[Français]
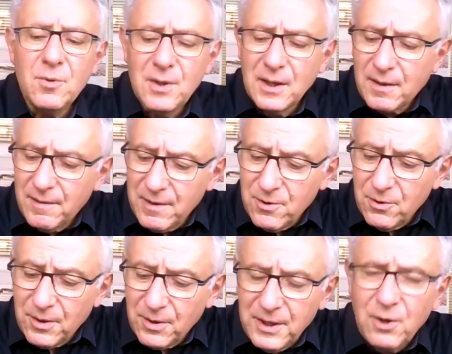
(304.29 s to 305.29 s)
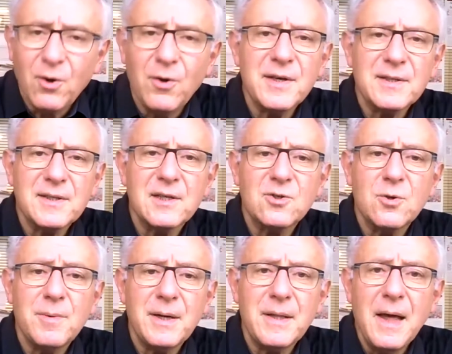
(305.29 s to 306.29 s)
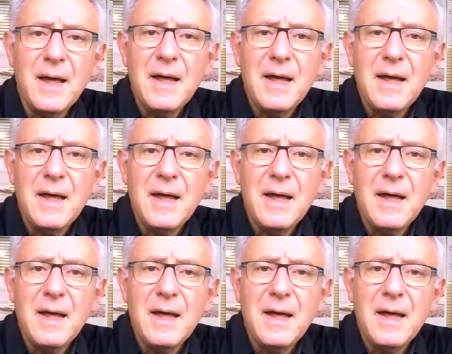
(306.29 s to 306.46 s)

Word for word: des Travailleurs y revient cette semaine.